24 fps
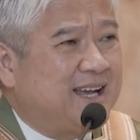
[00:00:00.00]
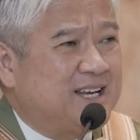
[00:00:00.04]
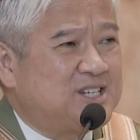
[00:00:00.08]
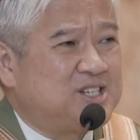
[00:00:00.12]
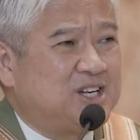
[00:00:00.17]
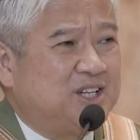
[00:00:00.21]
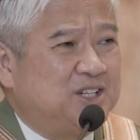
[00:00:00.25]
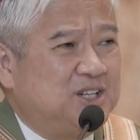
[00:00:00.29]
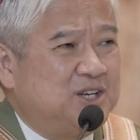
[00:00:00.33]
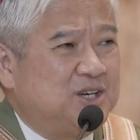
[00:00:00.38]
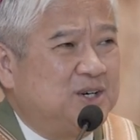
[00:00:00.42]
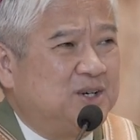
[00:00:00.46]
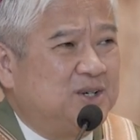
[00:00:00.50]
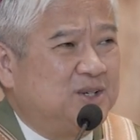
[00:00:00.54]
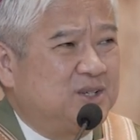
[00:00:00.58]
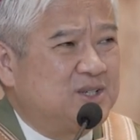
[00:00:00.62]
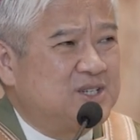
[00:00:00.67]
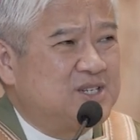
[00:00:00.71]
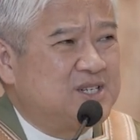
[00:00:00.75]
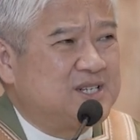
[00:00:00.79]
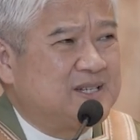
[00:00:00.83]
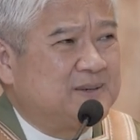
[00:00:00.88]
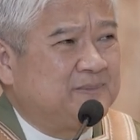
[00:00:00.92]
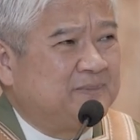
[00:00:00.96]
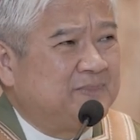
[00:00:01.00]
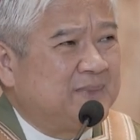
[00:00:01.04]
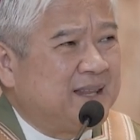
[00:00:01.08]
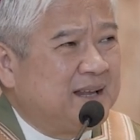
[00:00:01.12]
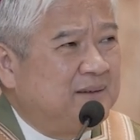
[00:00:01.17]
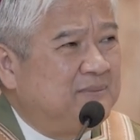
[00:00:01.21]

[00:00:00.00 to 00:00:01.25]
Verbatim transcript: ka sa Diyos,